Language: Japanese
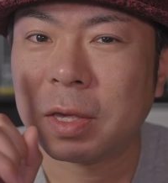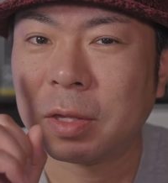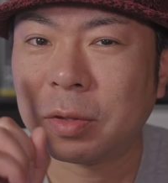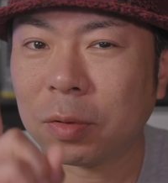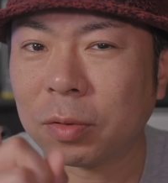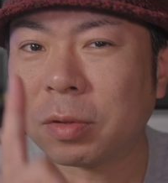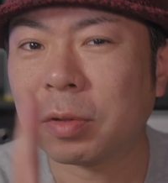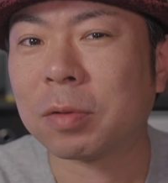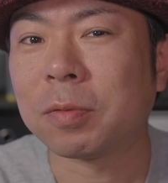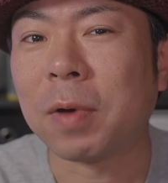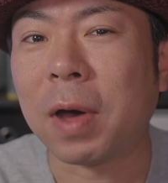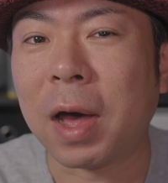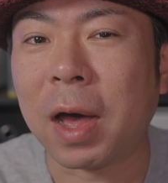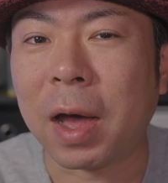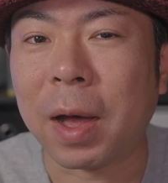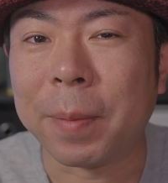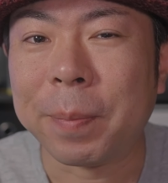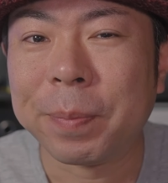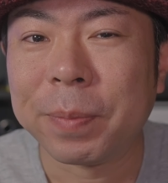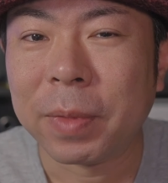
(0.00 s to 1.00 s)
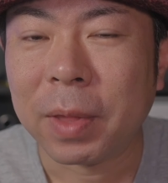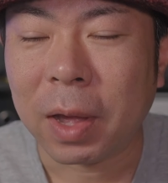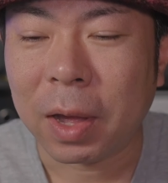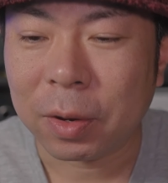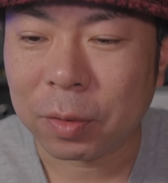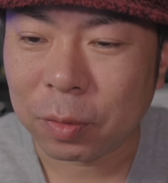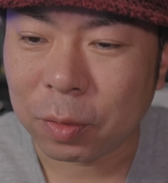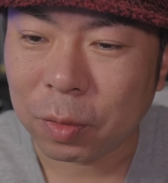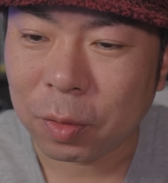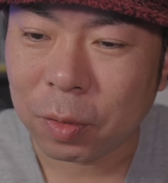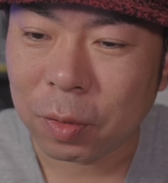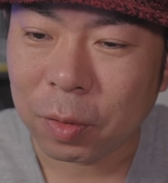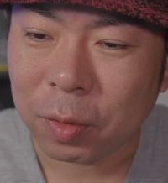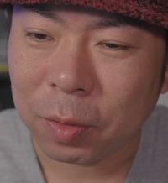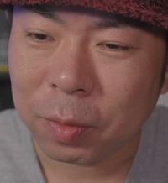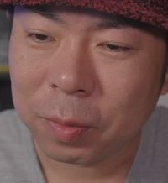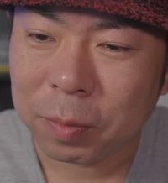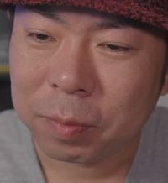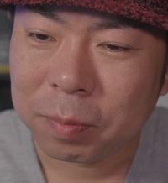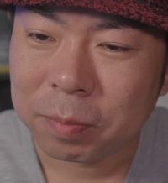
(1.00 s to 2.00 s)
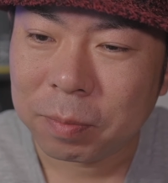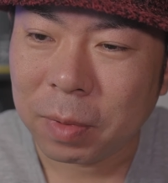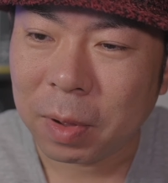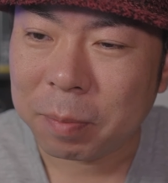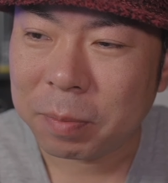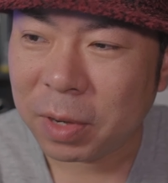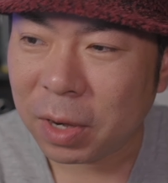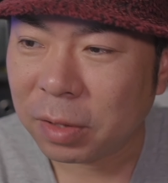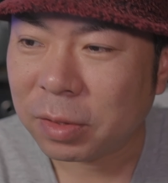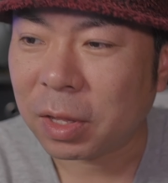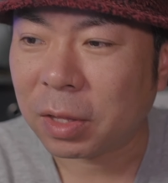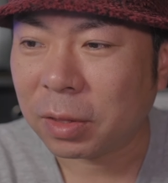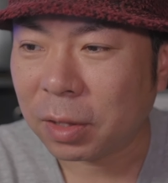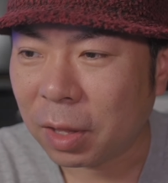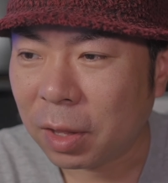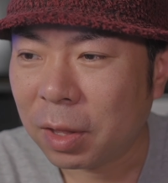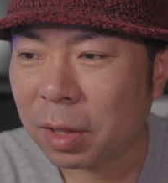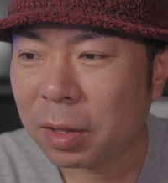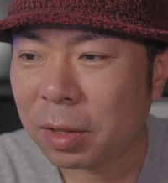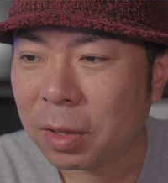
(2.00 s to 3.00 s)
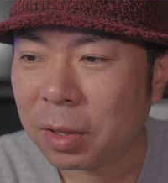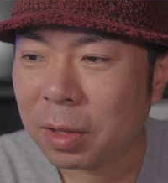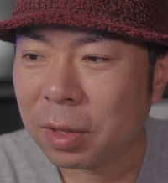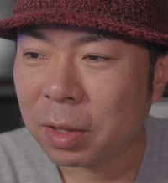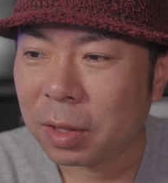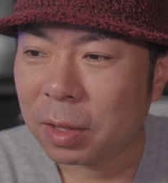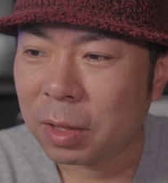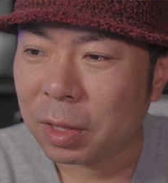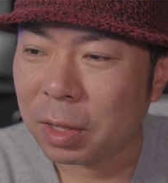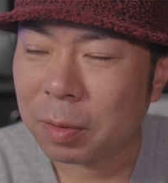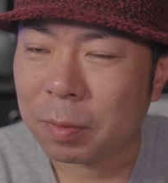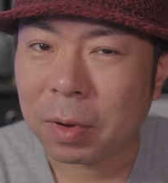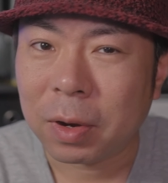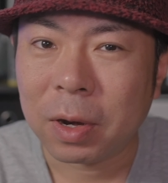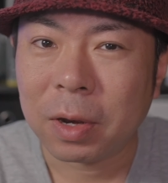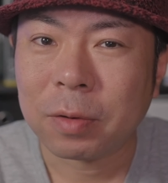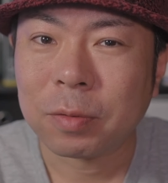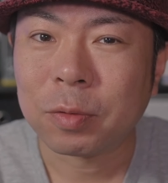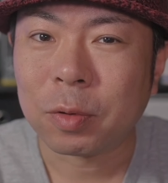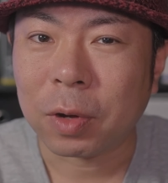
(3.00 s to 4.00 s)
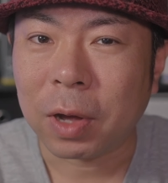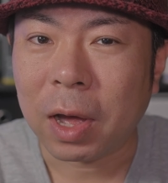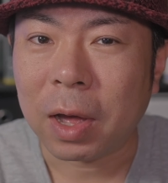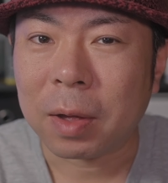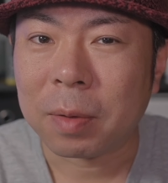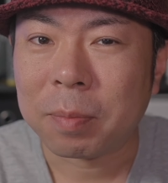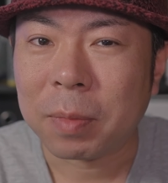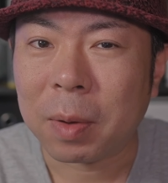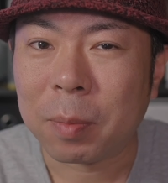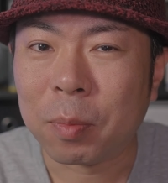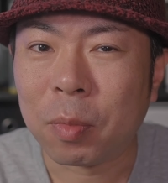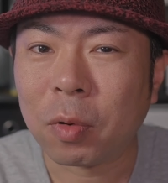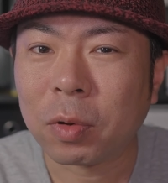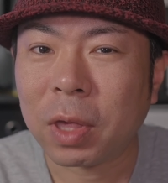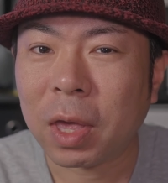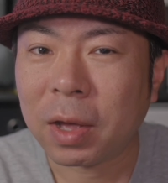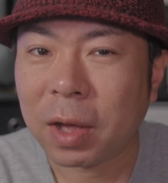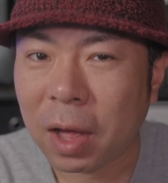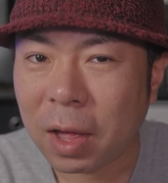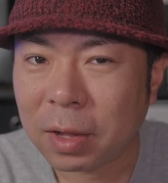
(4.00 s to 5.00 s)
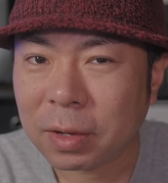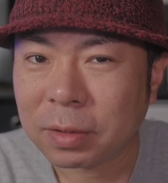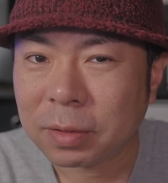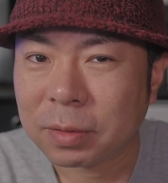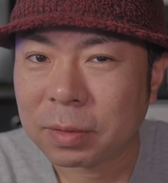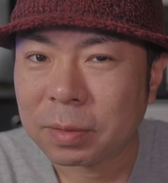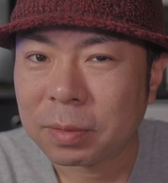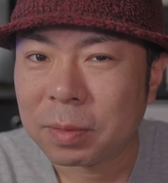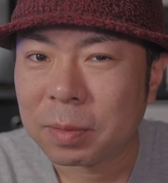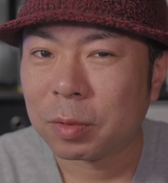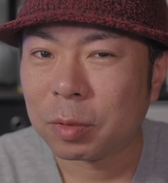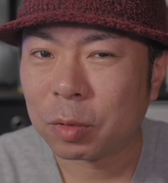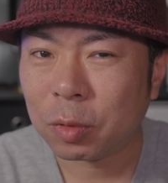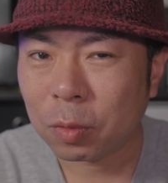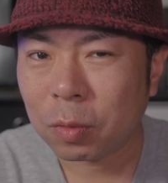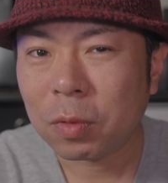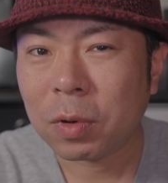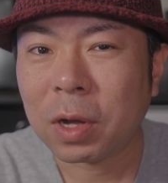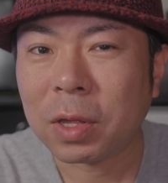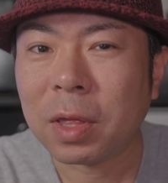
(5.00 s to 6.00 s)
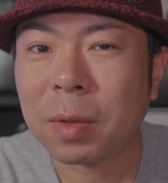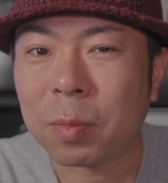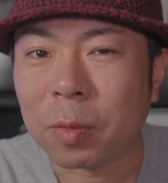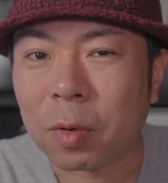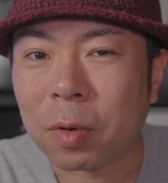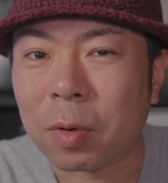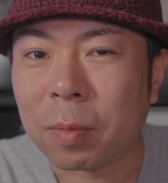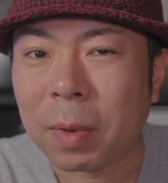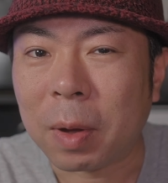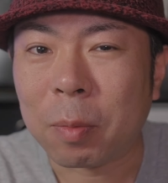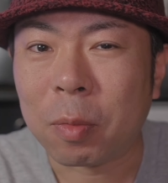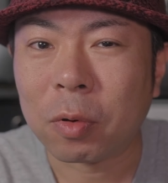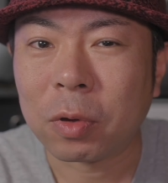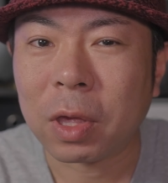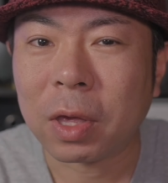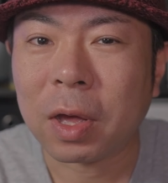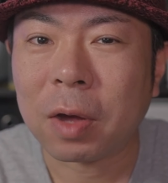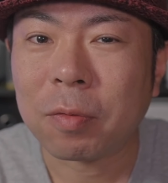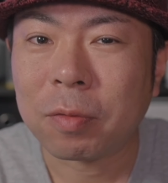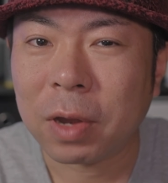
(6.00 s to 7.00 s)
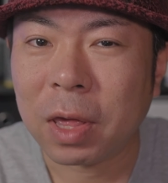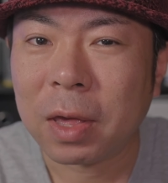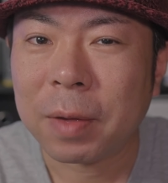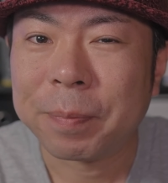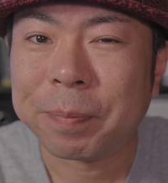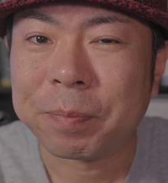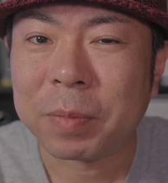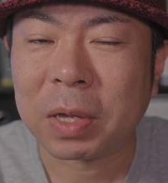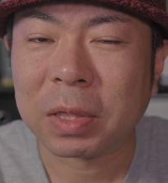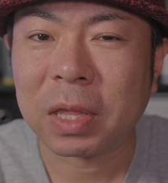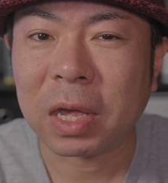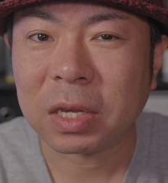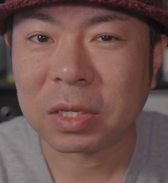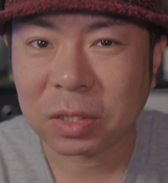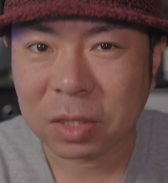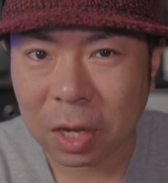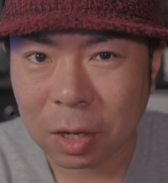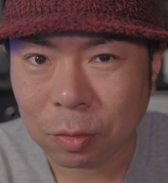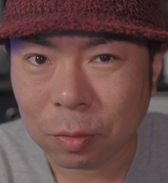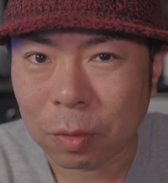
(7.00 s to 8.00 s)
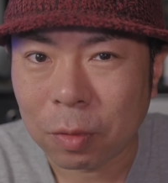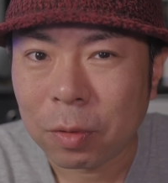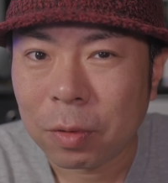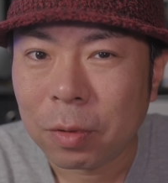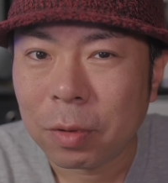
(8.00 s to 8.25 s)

一つはあのー、まあ皆さんね言われるのが、まあ、ボケ感、動画でも、まあ、ボケ感をね、まあ、出したいと